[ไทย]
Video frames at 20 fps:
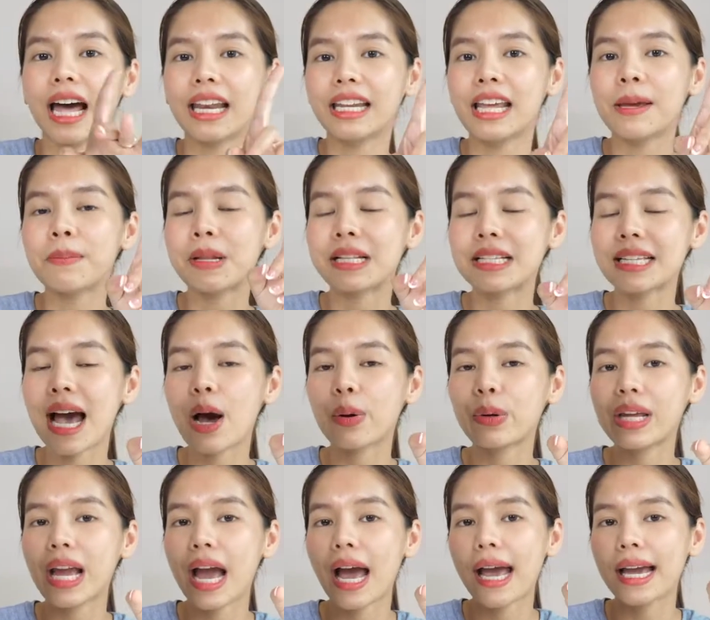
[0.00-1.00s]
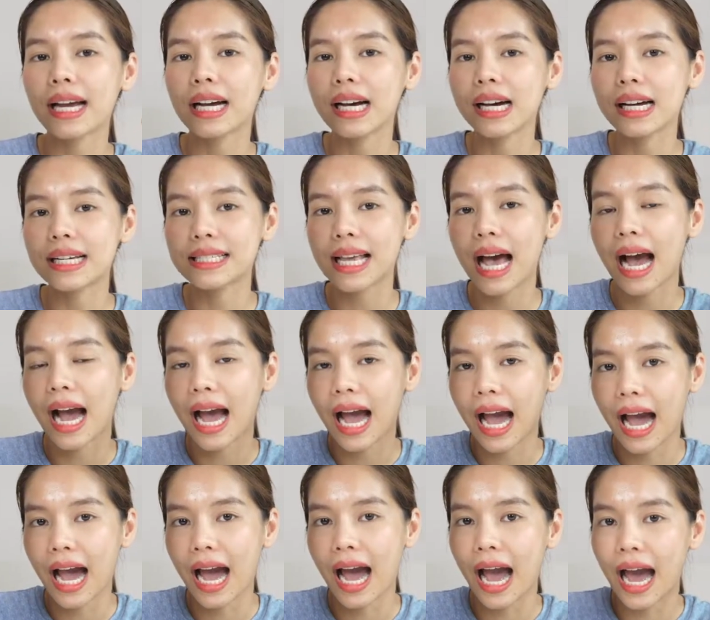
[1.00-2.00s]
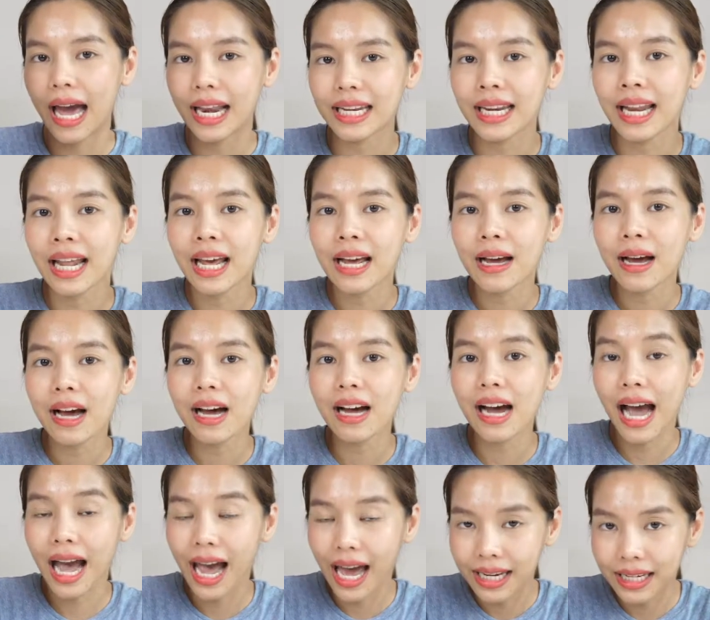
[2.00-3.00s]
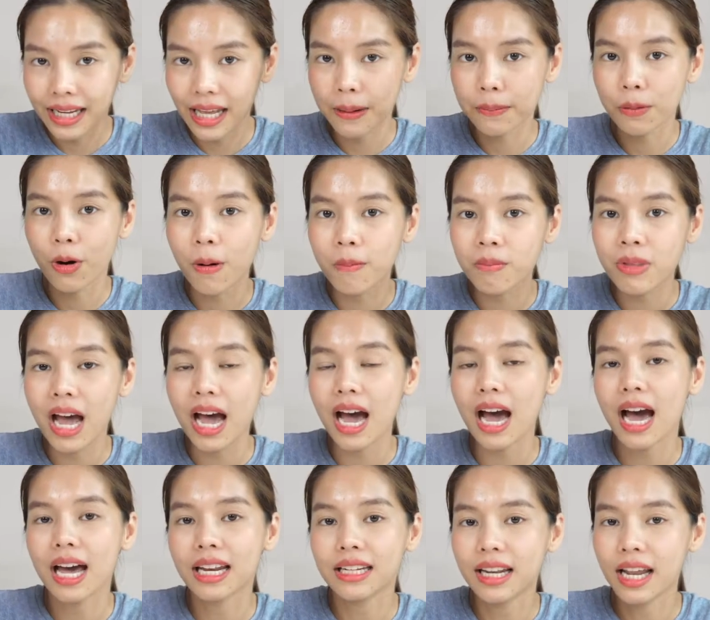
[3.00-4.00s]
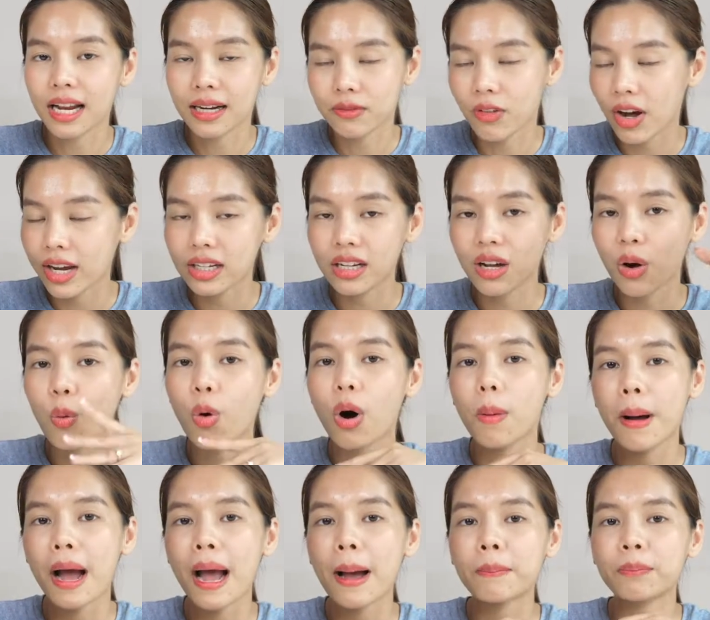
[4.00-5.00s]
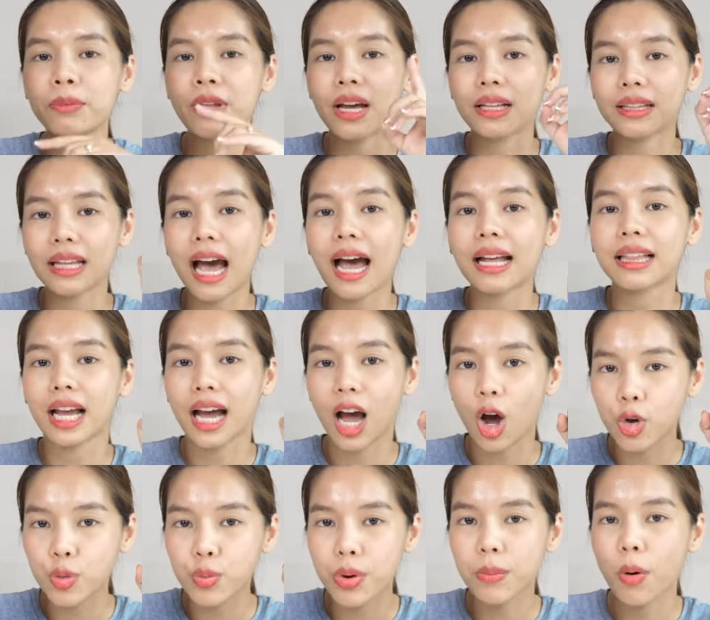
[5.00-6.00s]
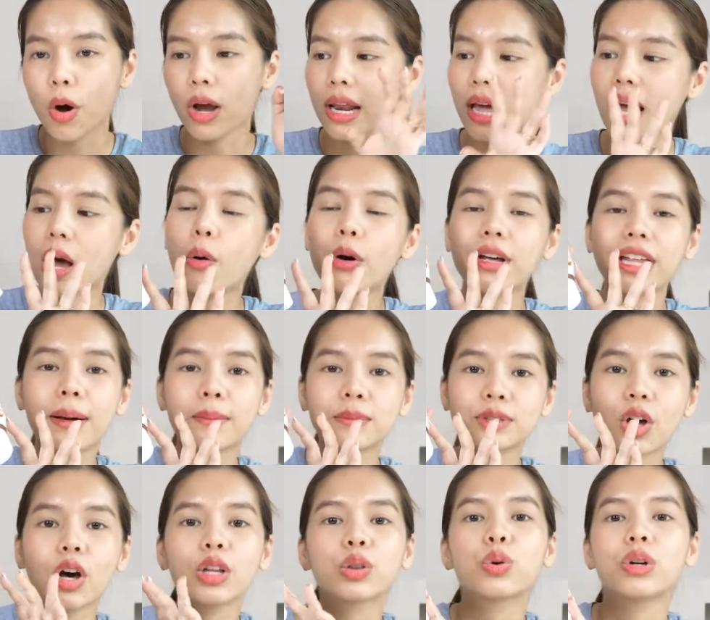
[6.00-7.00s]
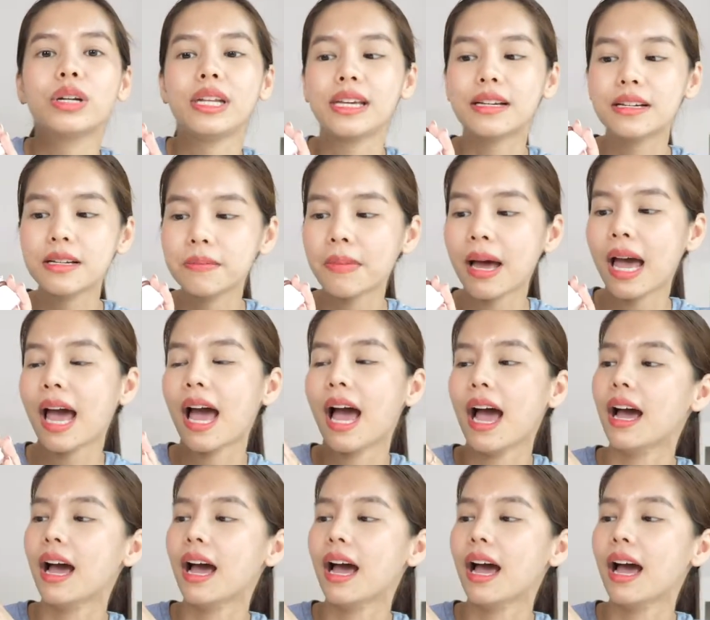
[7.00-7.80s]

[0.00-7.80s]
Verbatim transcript: อันนี้เป็นเจ้าที่ไอเคยสั่งอาหารเอออาหารเด็กพร้อมทาน เด็กวัยหนึ่งขวบอัพเนี่ย ทานกับเขาอยู่บ่อยๆ แล้วเขาก็ทำซอสตัวนี้ขึ้นมา